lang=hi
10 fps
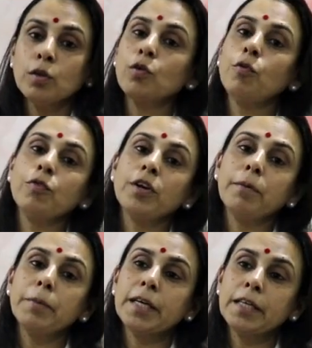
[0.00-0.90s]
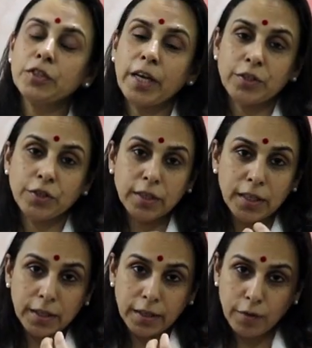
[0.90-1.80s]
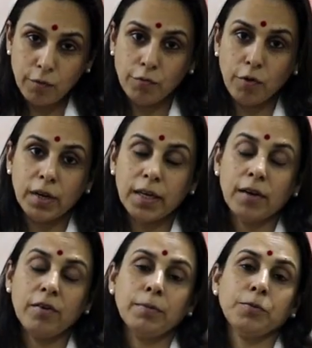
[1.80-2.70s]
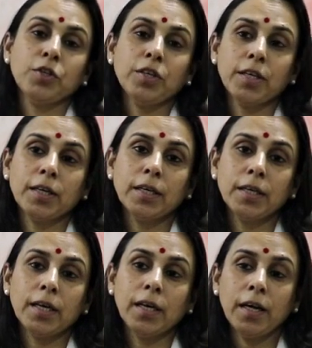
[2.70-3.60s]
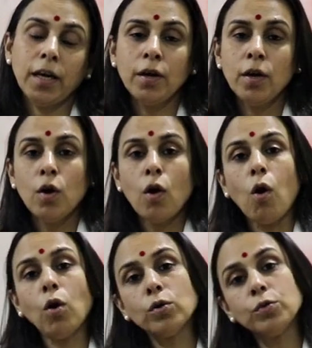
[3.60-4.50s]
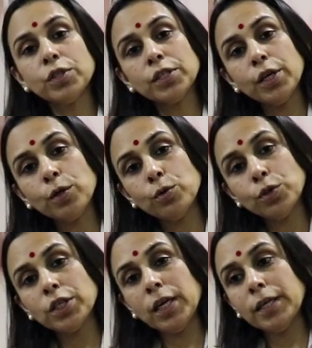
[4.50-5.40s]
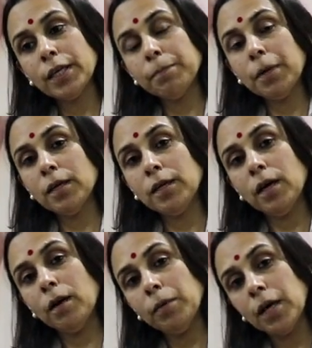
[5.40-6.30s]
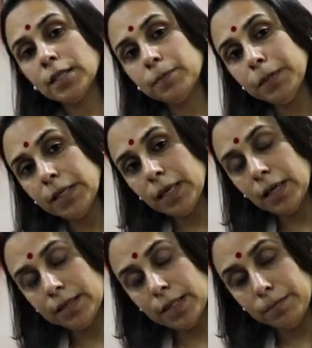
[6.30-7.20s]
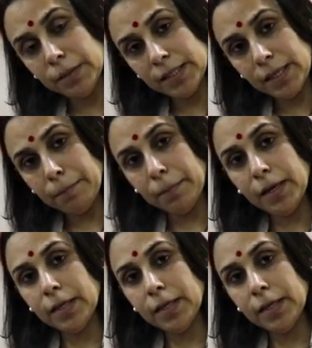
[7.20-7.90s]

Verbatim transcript: तो फिर हम एक इंजेक्शन देते हैं वो फॉलिकल रप्चर करने के लिए और उसके कुछ घंटे बाद हम हस्बैंड का सीमन सैंपल